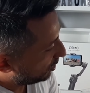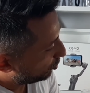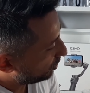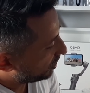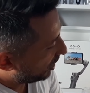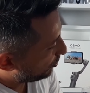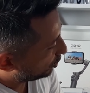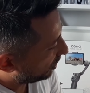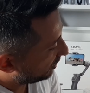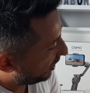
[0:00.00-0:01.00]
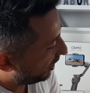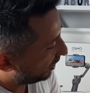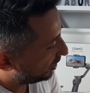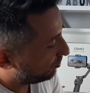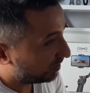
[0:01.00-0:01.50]
Bu hikaye modlarını
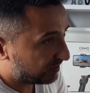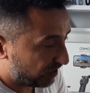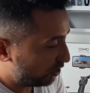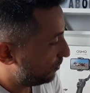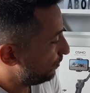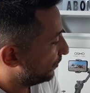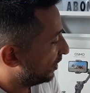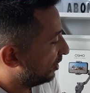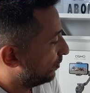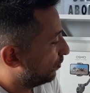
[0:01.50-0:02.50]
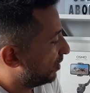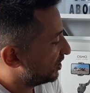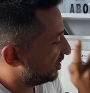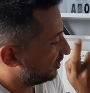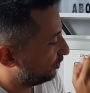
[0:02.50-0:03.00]
herhangi birini seçip
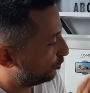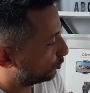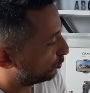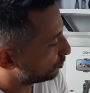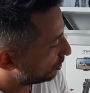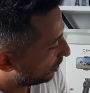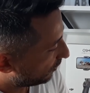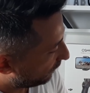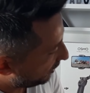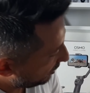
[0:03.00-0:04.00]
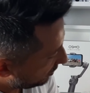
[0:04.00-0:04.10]
başlat diyorsunuz ve